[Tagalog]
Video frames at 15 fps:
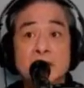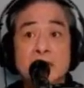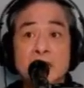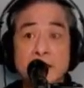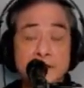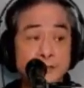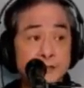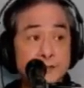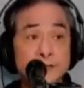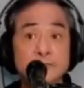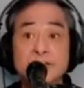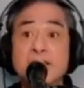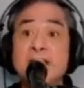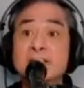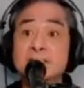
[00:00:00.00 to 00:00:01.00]
Ano yun?
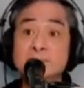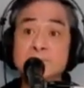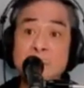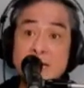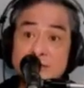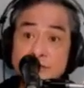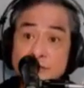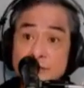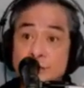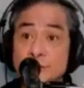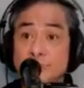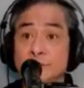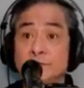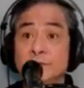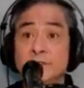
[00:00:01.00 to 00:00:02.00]
Text blast yun.
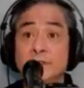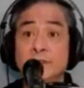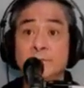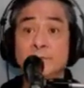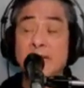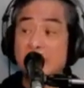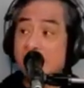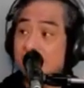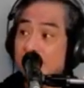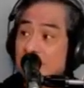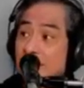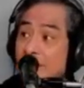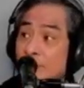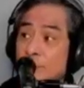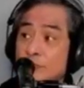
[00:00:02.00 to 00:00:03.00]

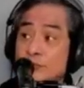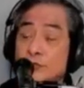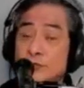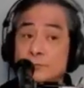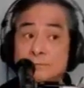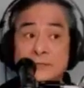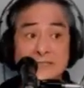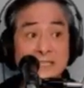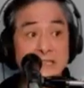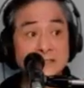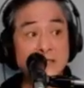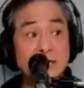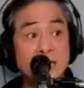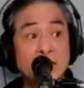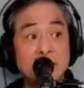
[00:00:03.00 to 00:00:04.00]
Pare-pareho yun,
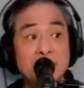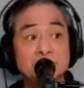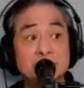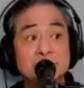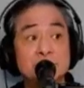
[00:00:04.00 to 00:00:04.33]
padadalang kayo.